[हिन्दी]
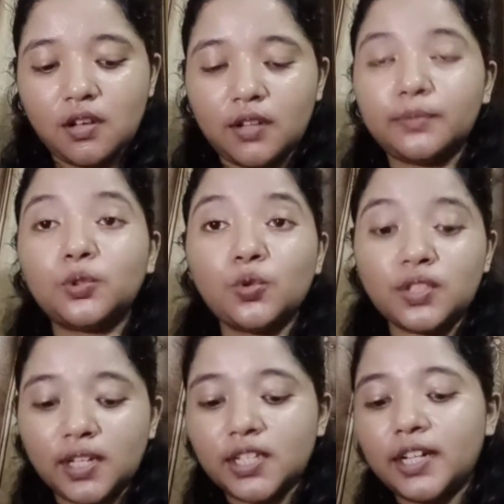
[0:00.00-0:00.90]
अब
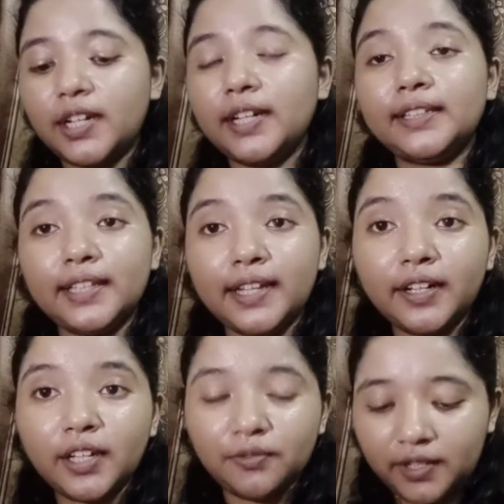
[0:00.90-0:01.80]
दूसरा शेड लेते हैं
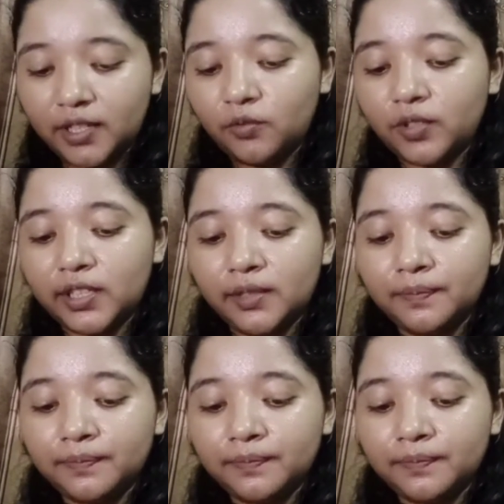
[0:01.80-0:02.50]
डिवाइन वाइन